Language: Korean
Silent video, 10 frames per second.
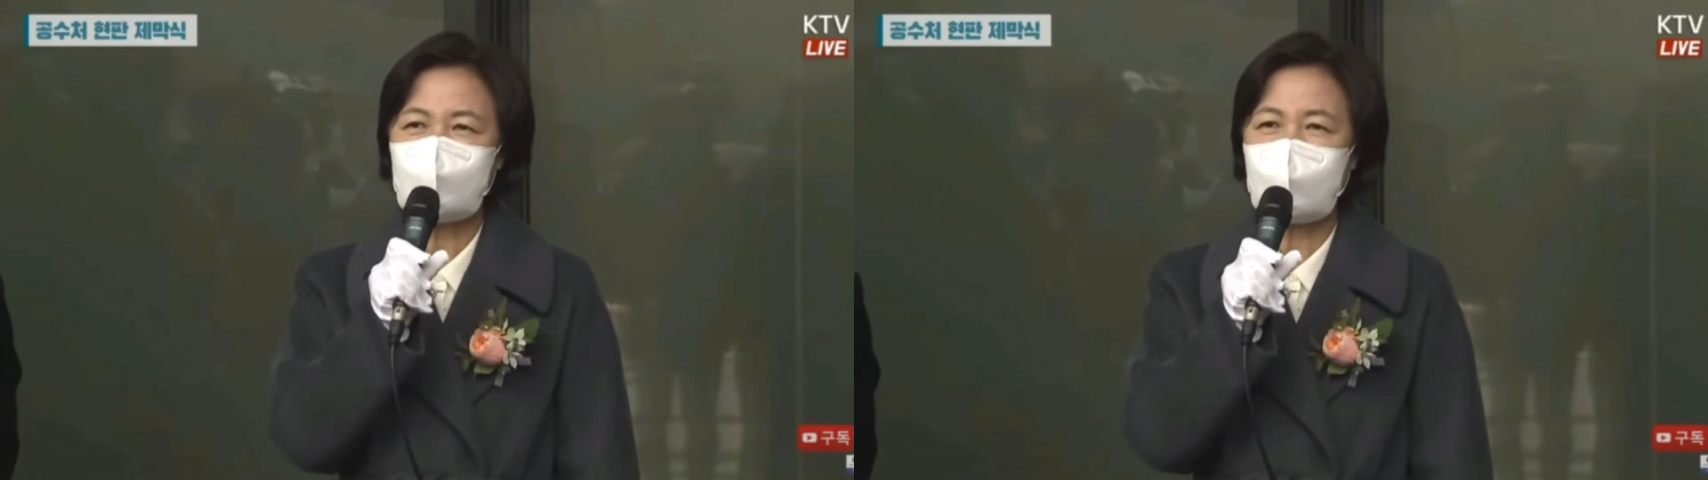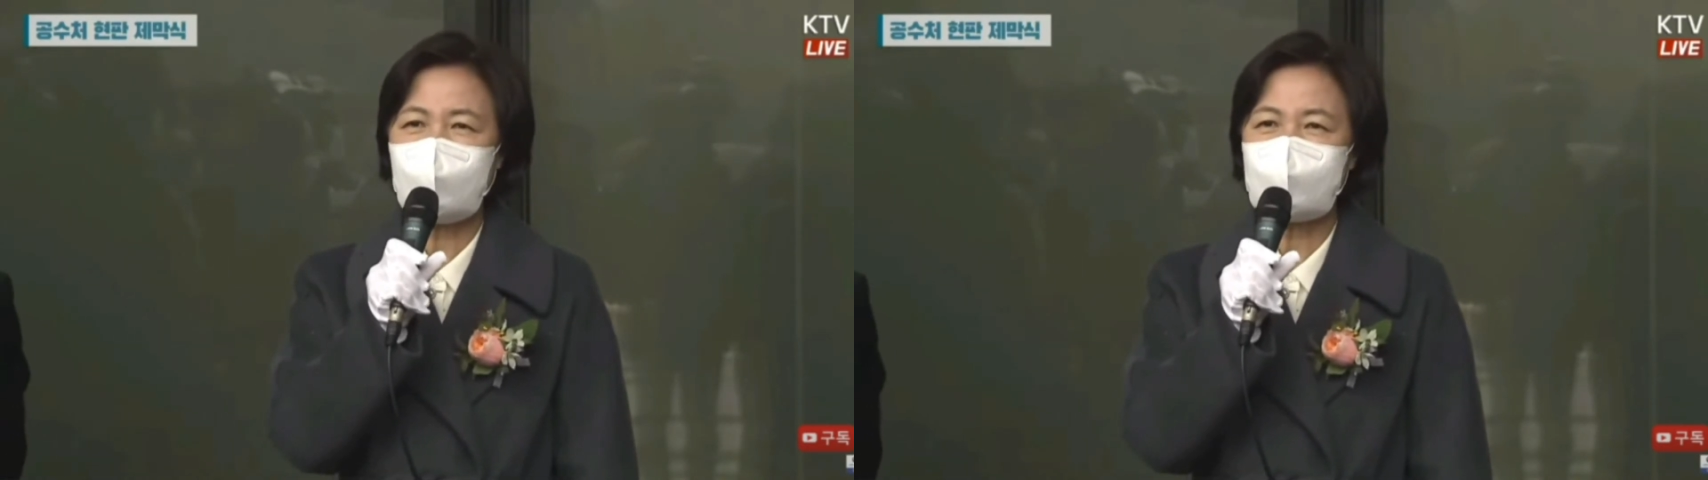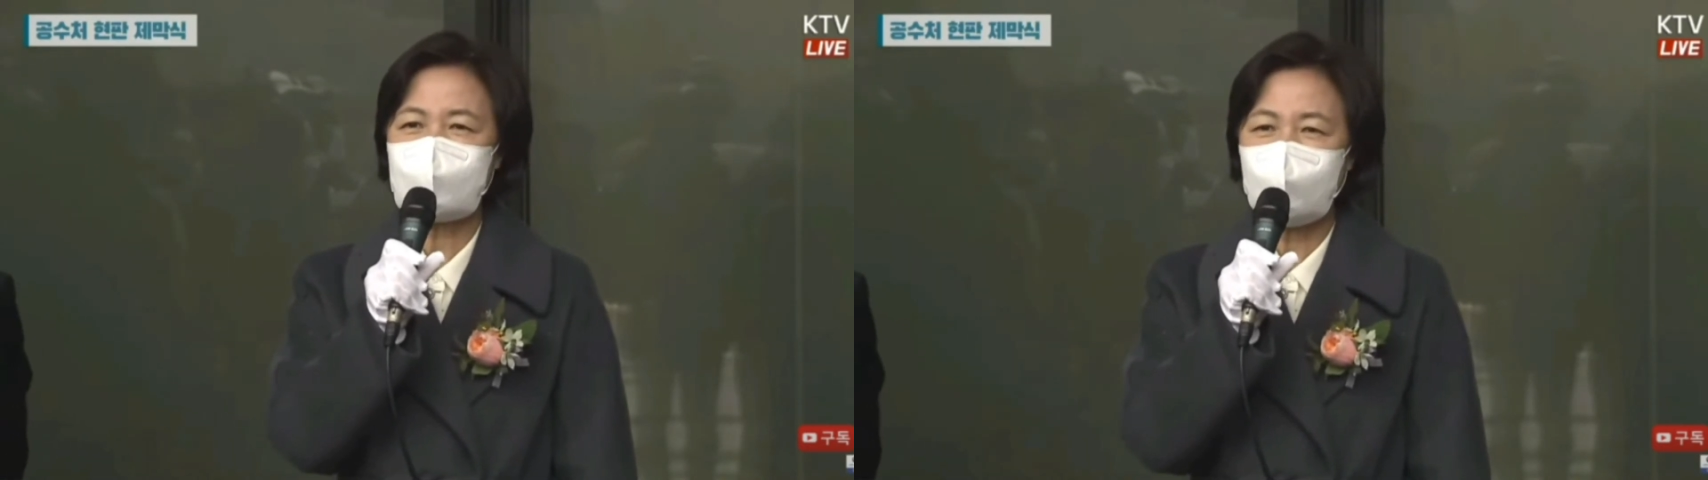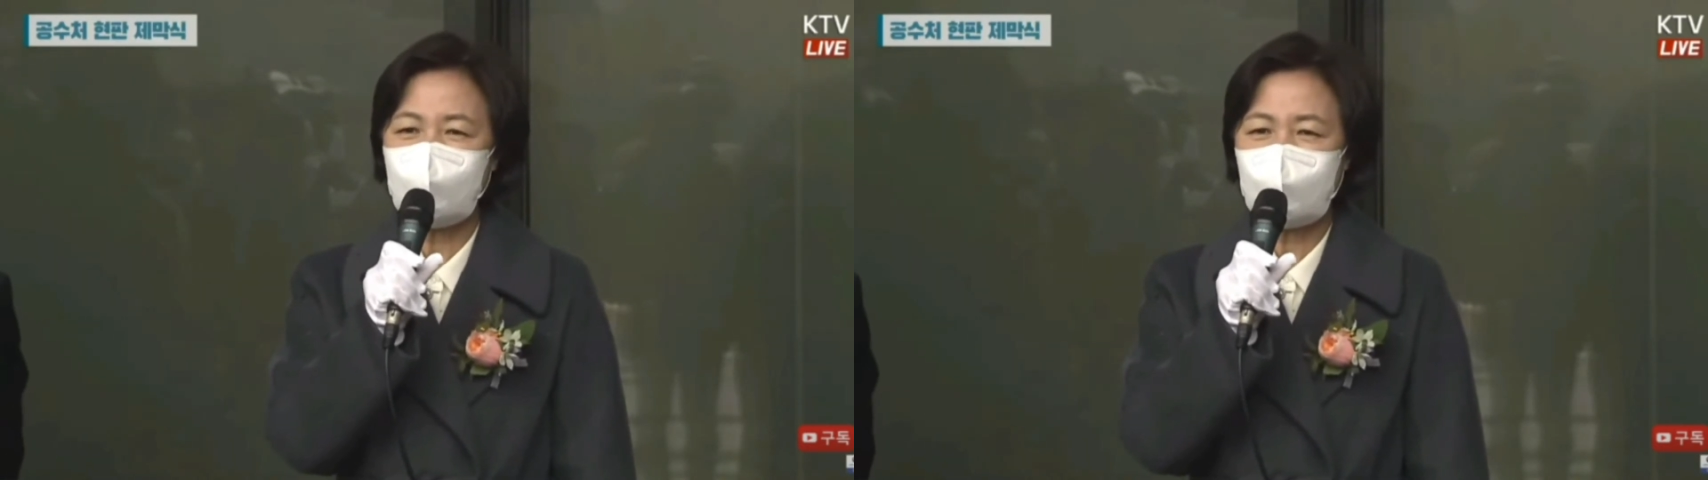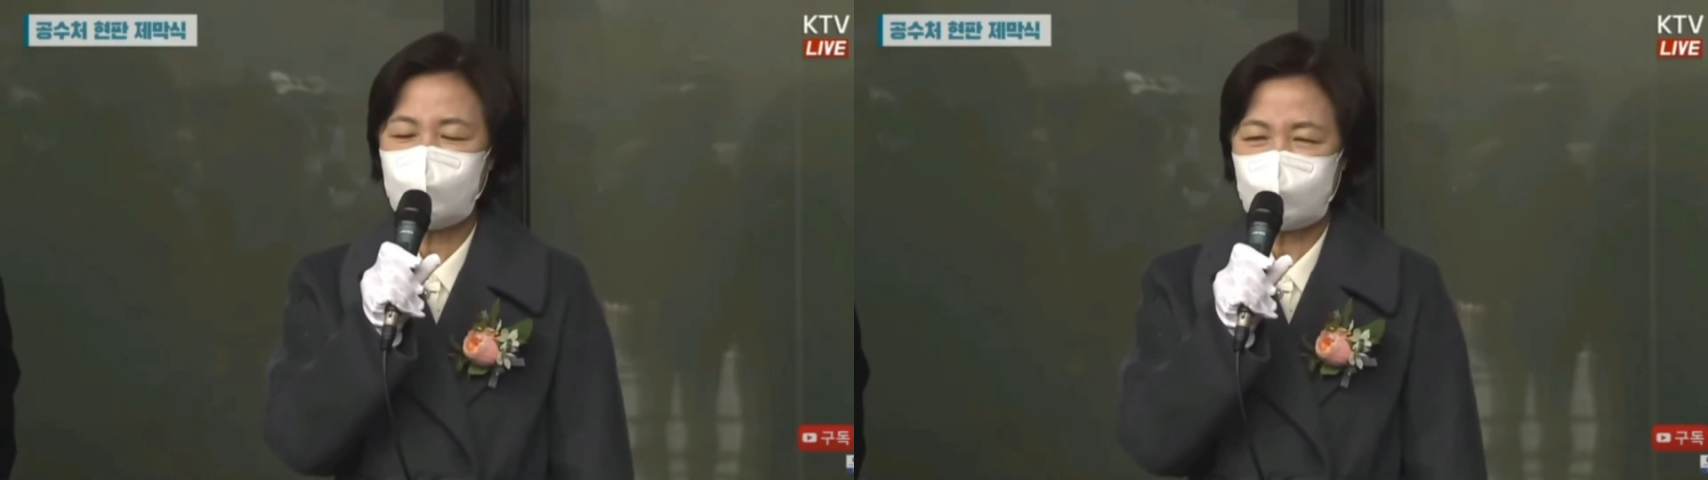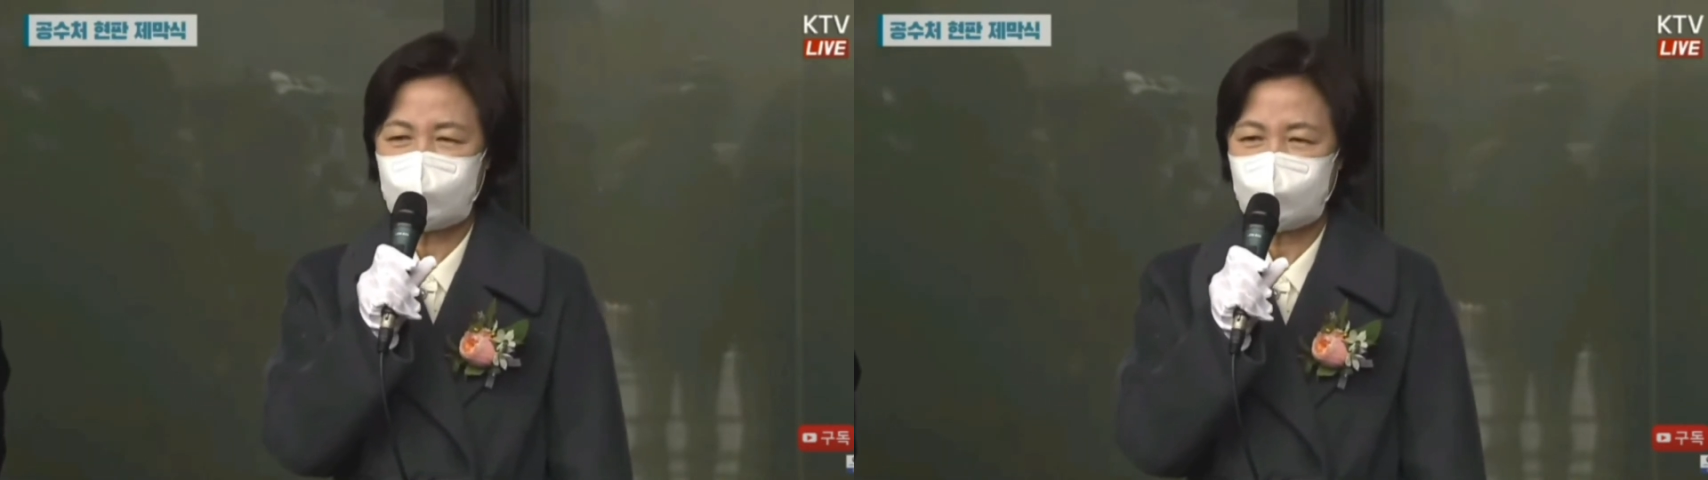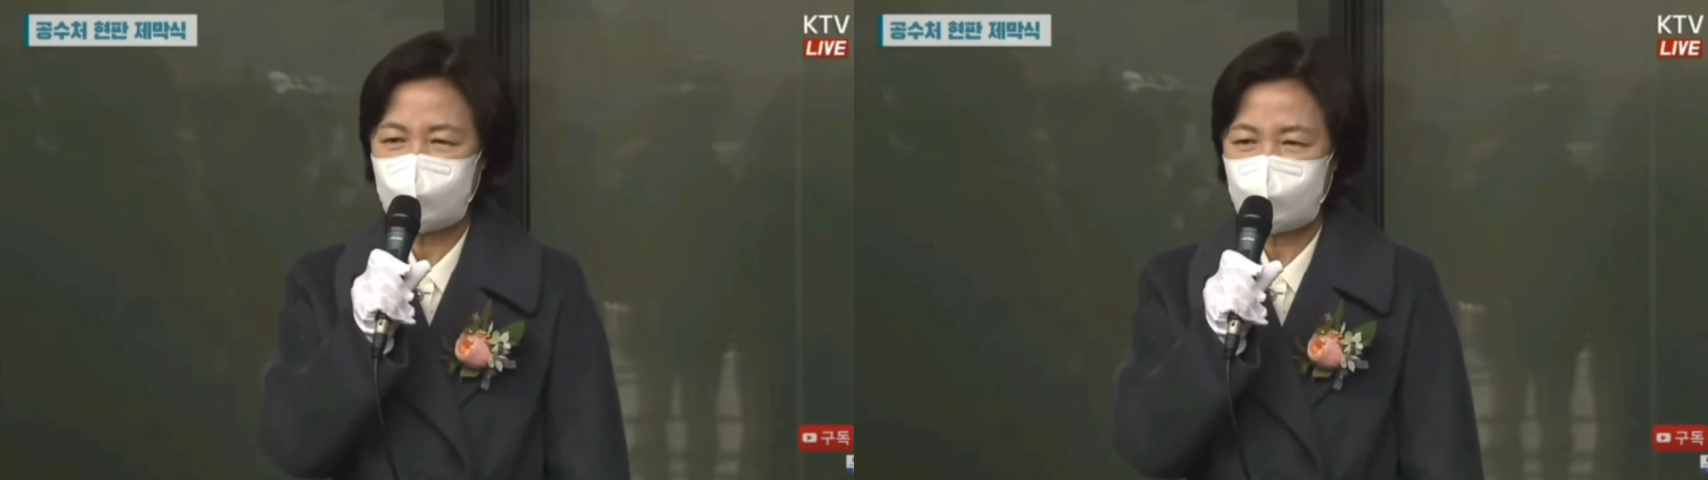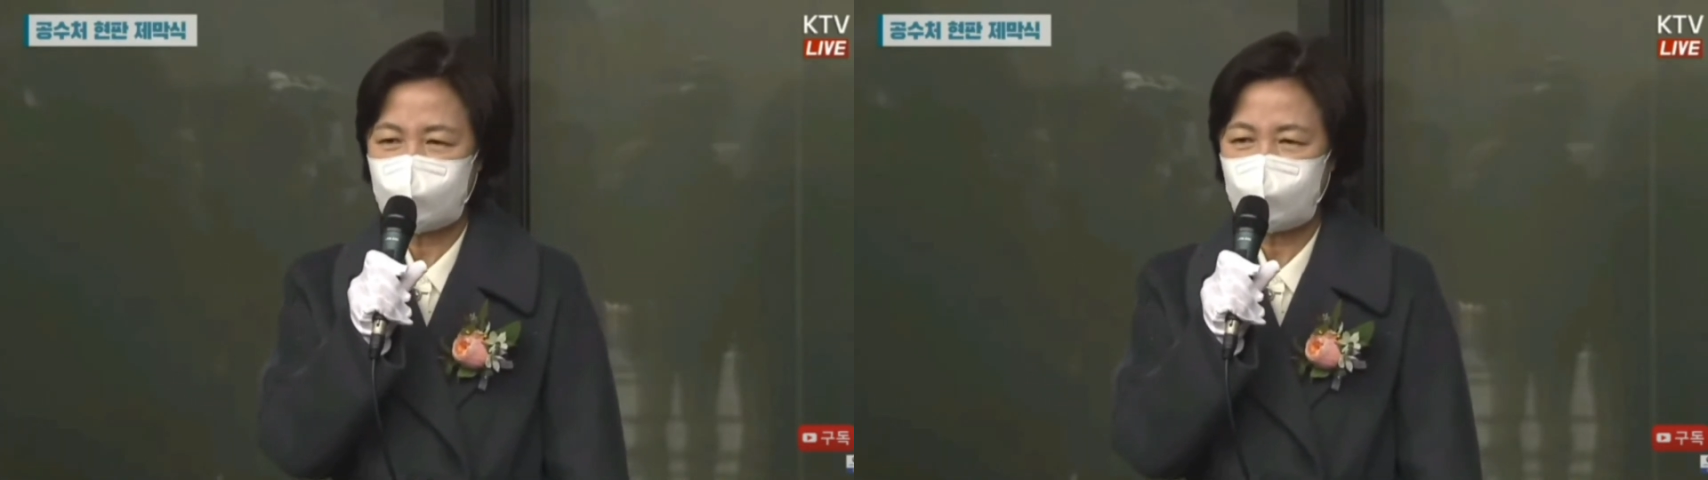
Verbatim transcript: 수사의 전범이